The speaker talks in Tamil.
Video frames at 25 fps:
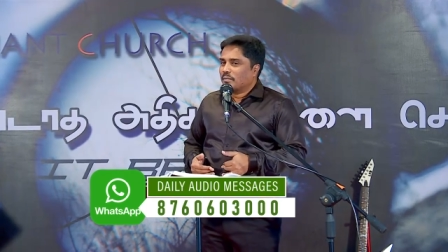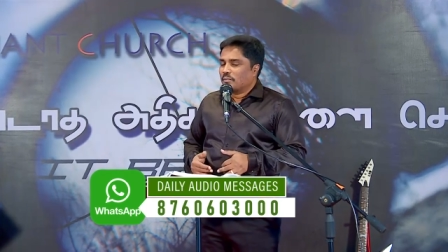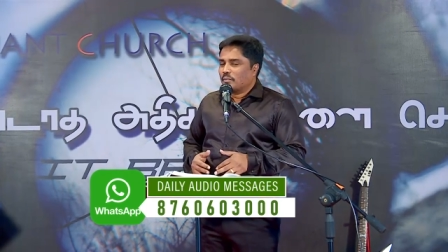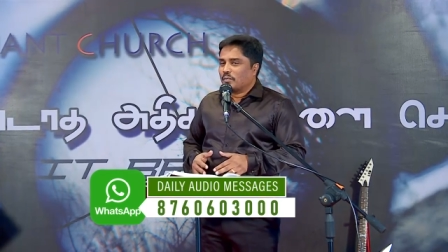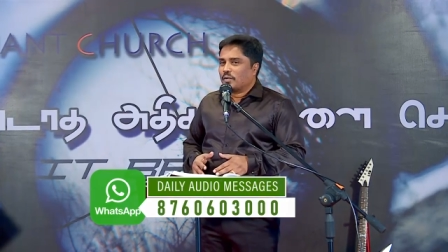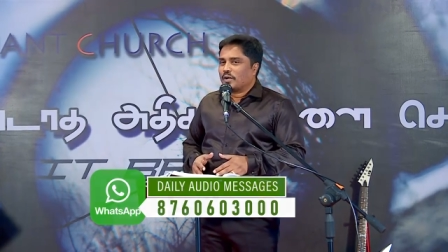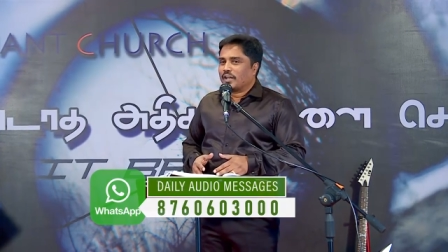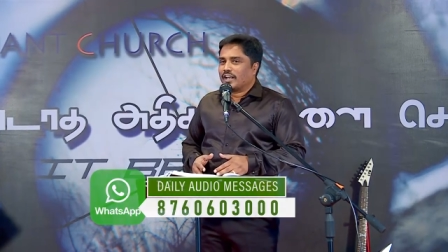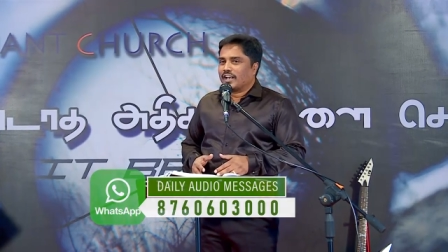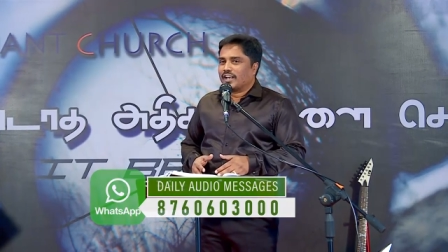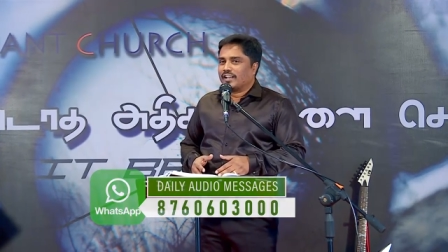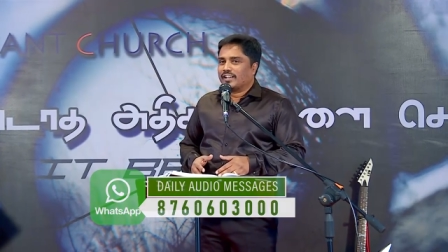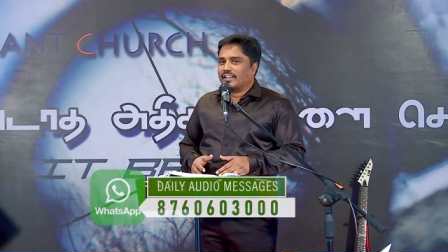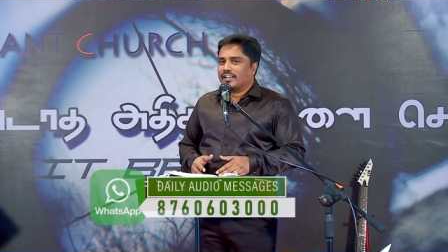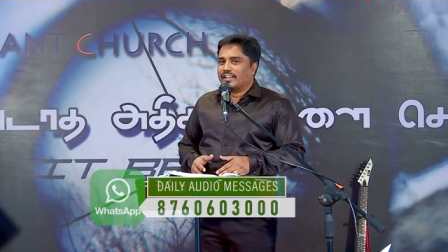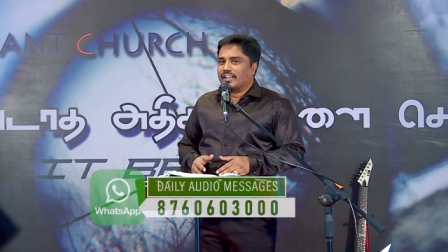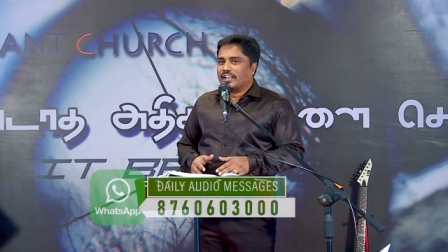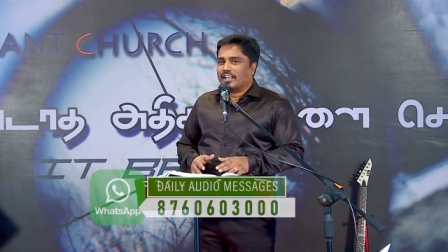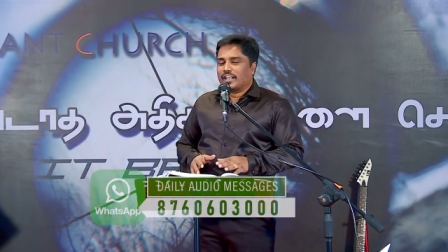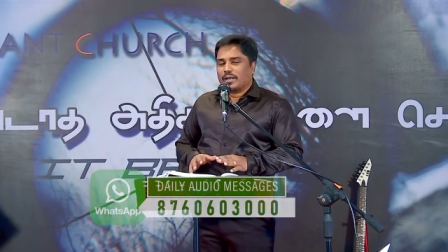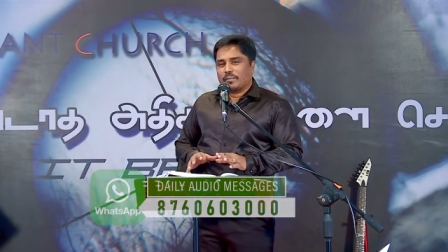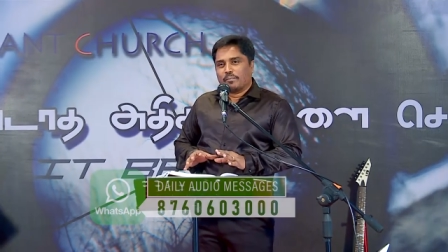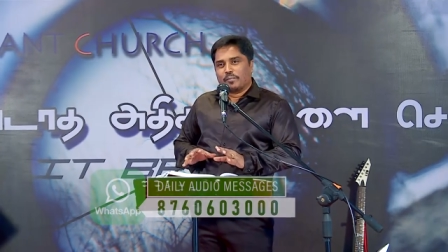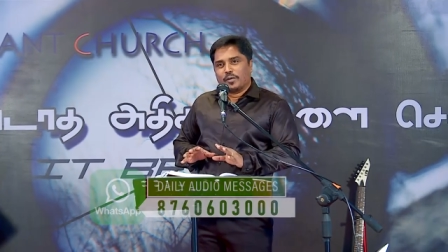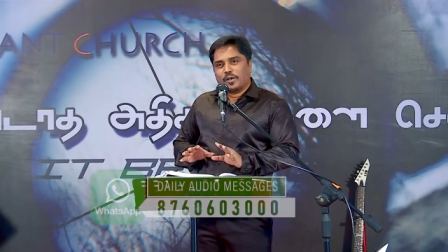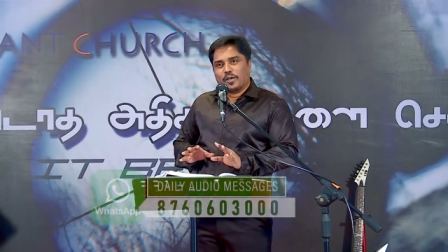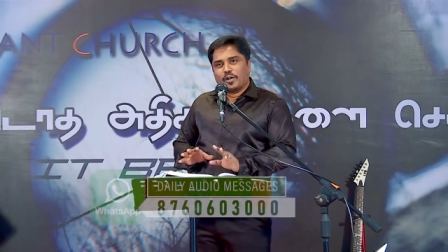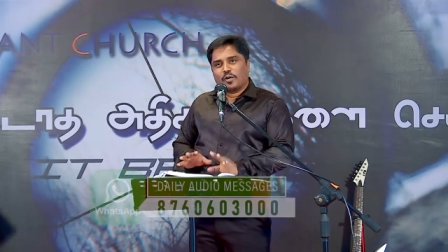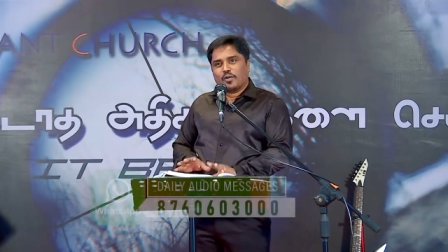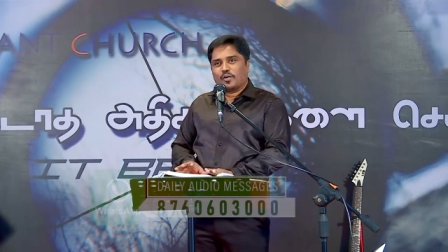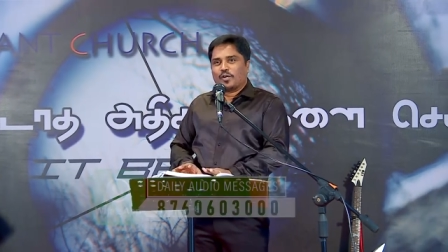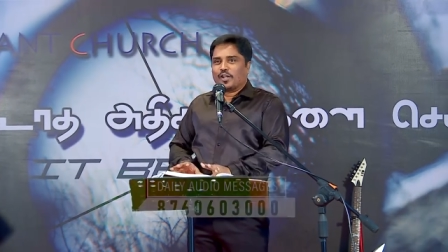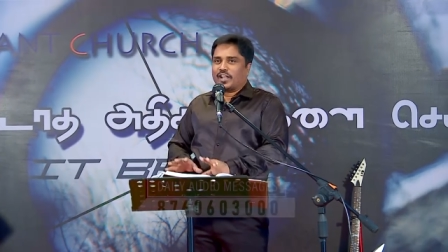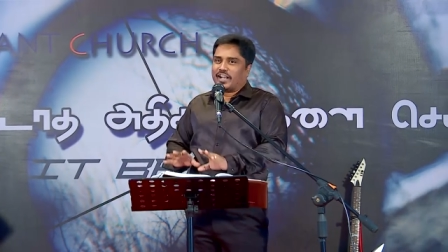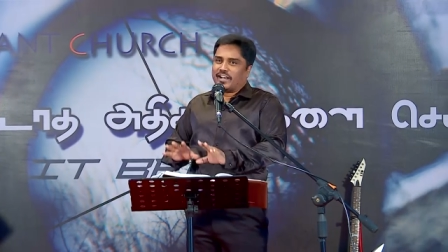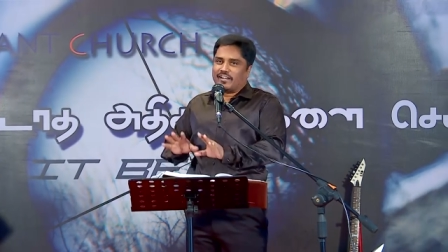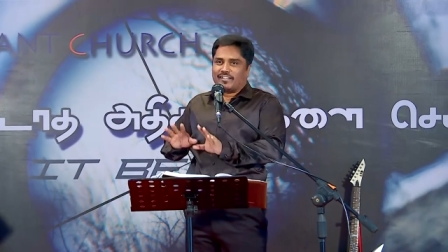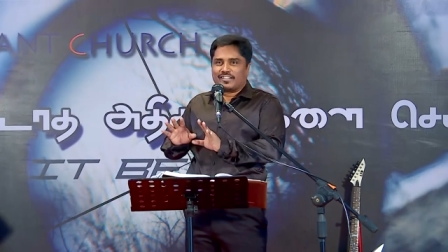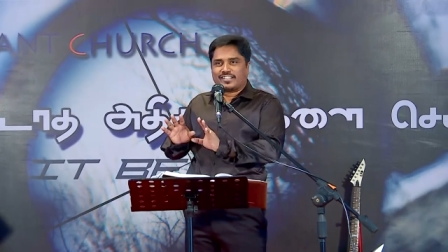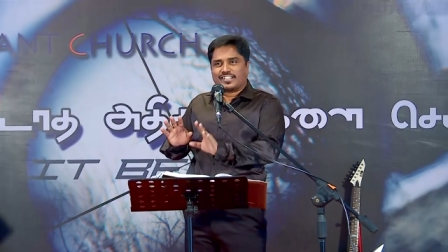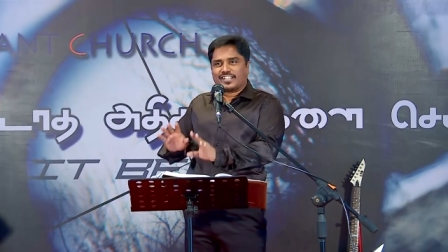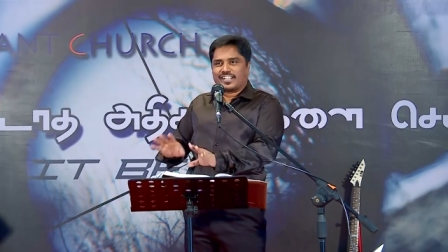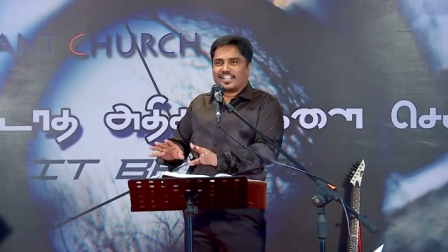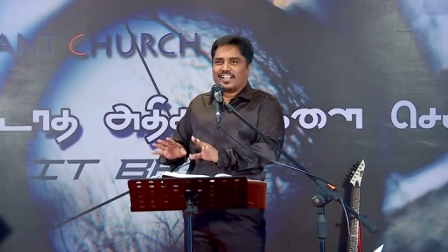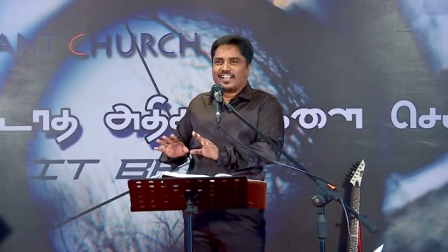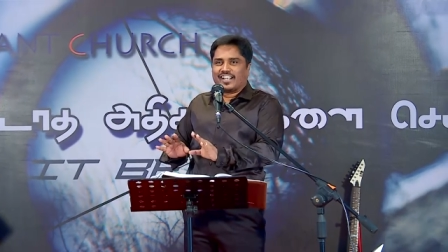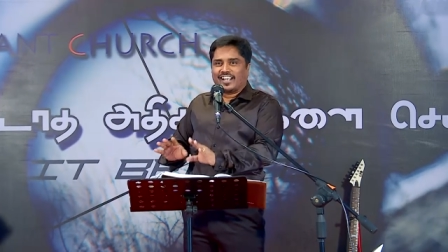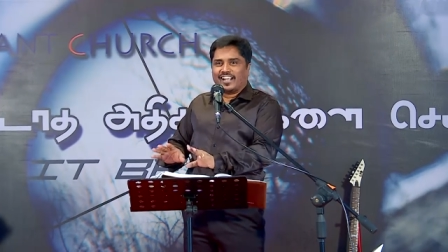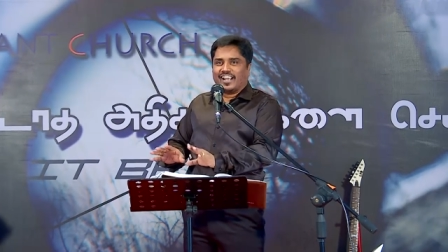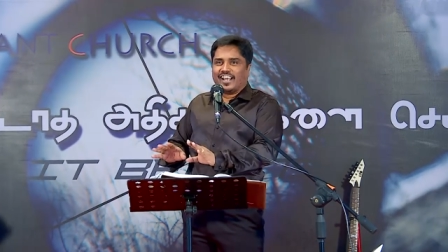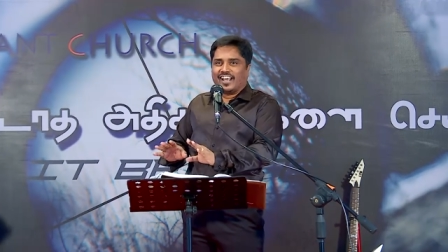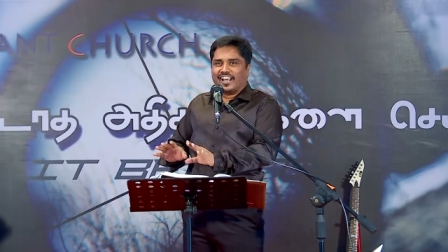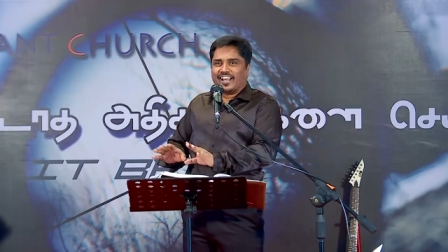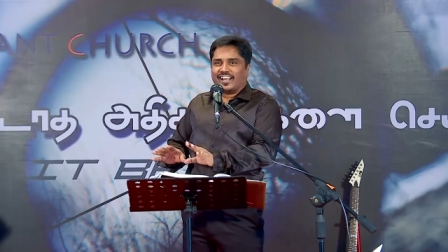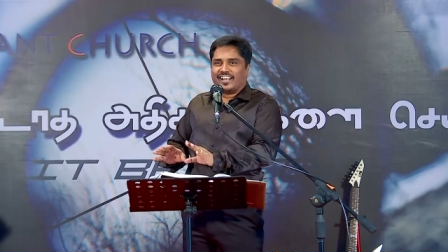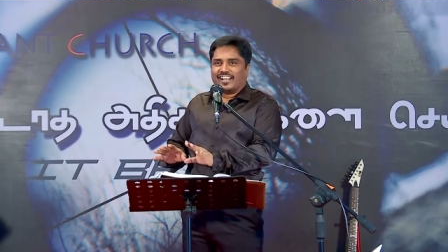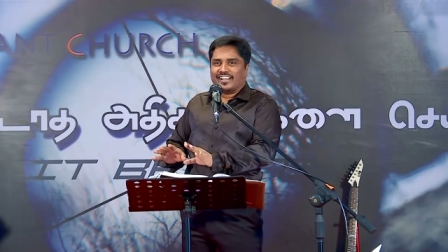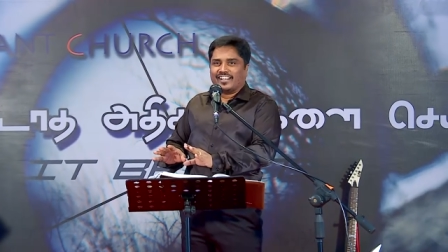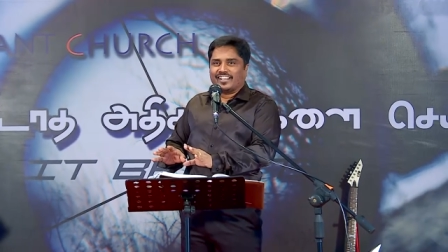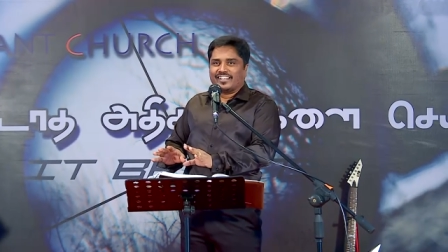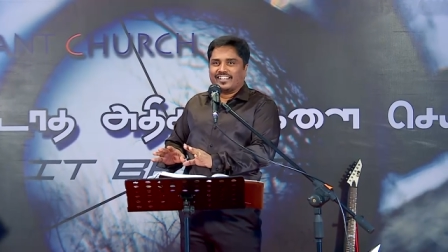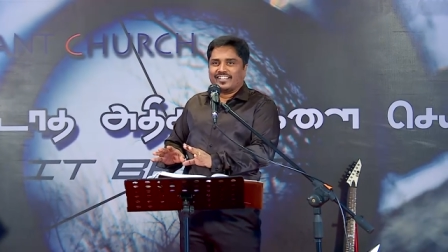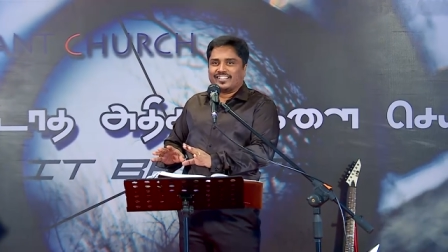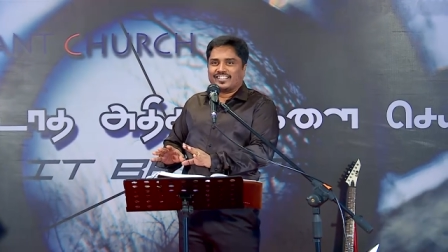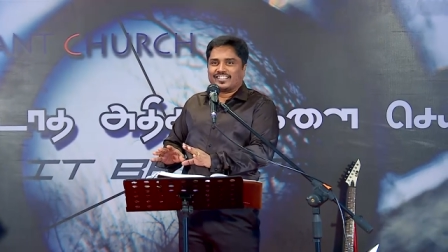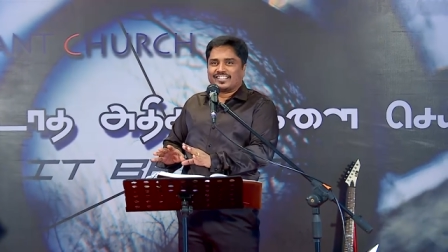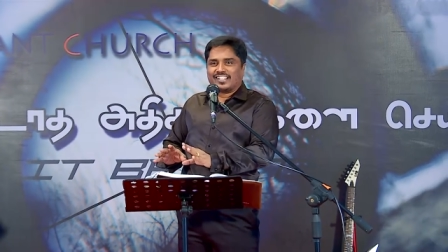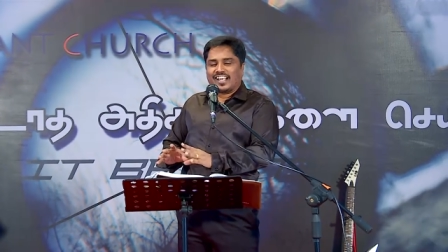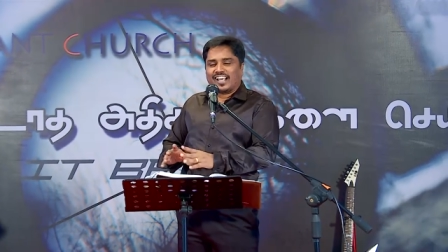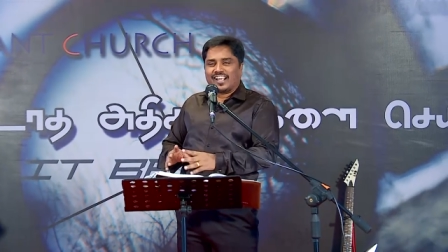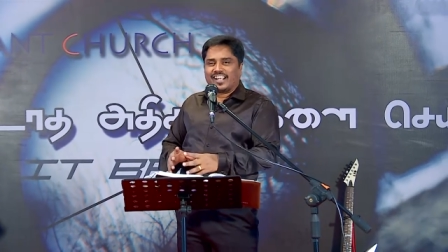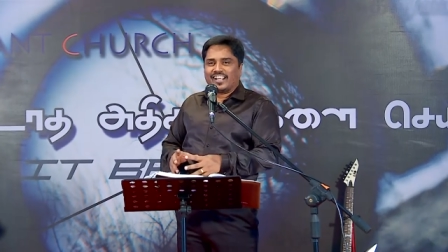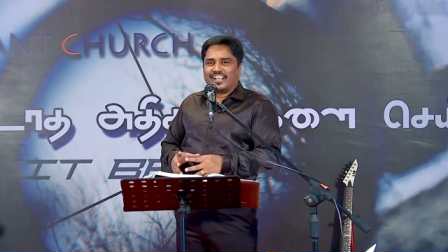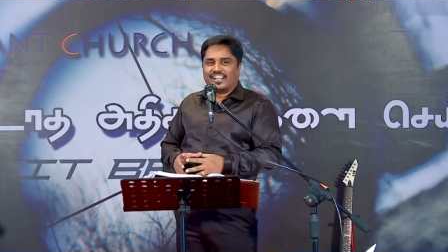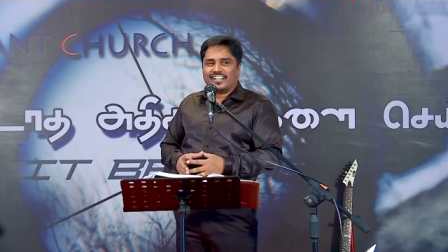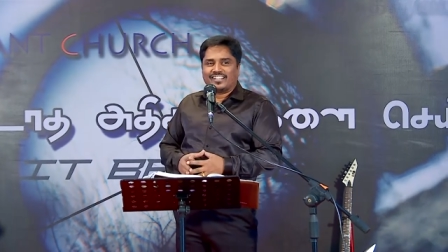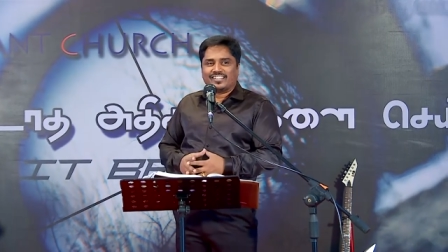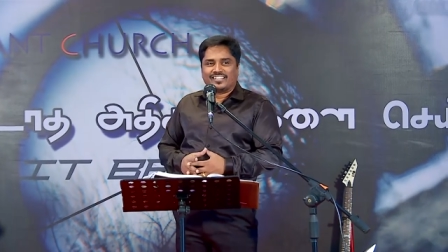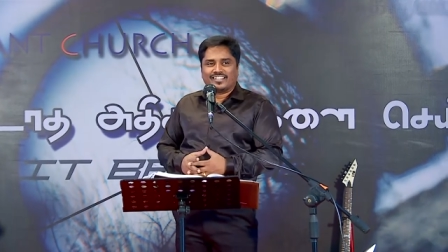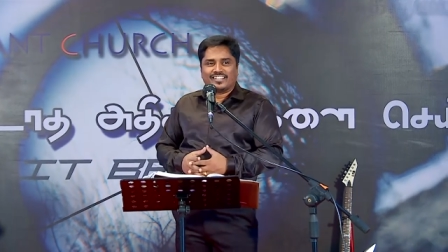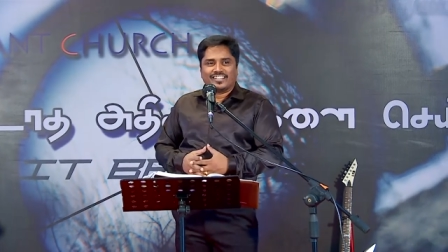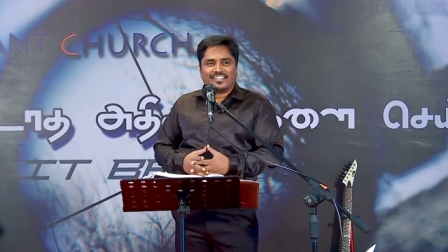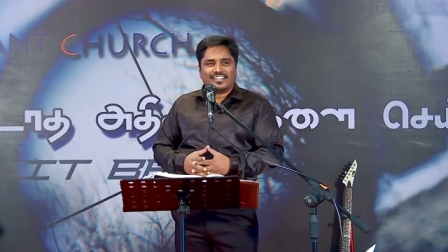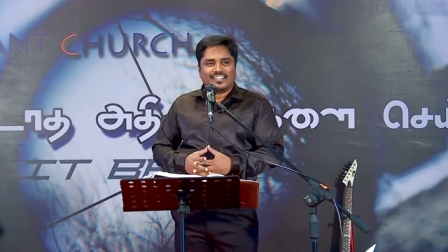முடியாது நீங்கள் பீரோ நிறையா வச்சுருக்கீங்களே சாரீஸ்